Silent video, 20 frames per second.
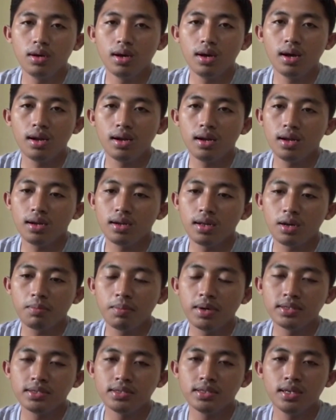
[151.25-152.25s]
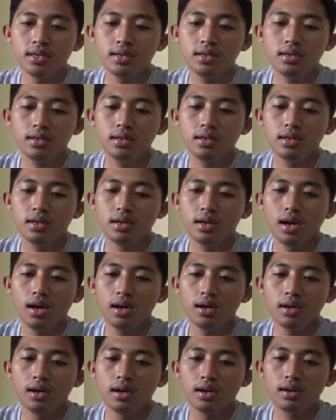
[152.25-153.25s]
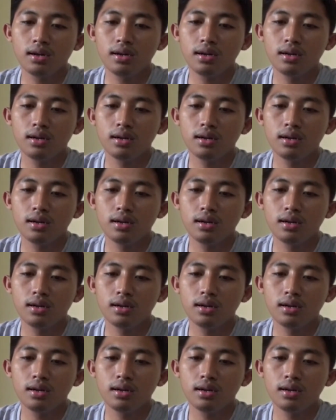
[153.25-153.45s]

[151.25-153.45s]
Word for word: anak-anak remaja agar